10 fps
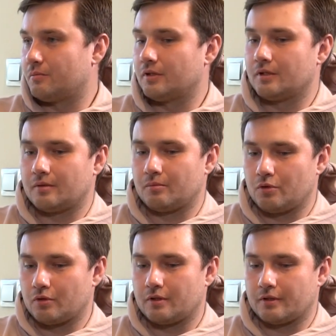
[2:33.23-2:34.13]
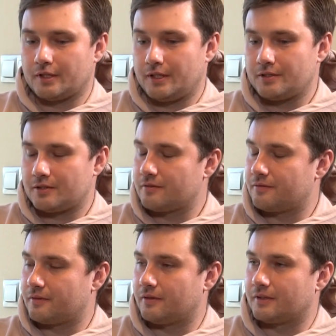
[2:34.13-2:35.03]
было много кейсов
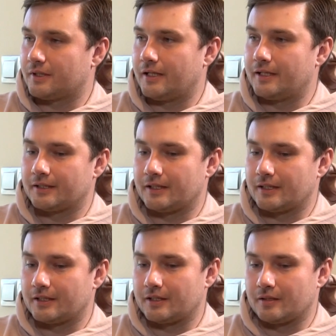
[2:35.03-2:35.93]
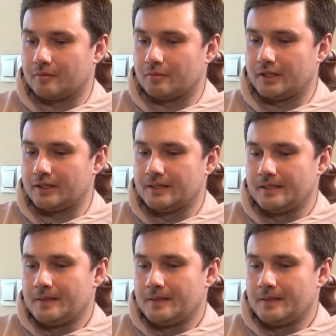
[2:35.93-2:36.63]
от коллег на рынке, мы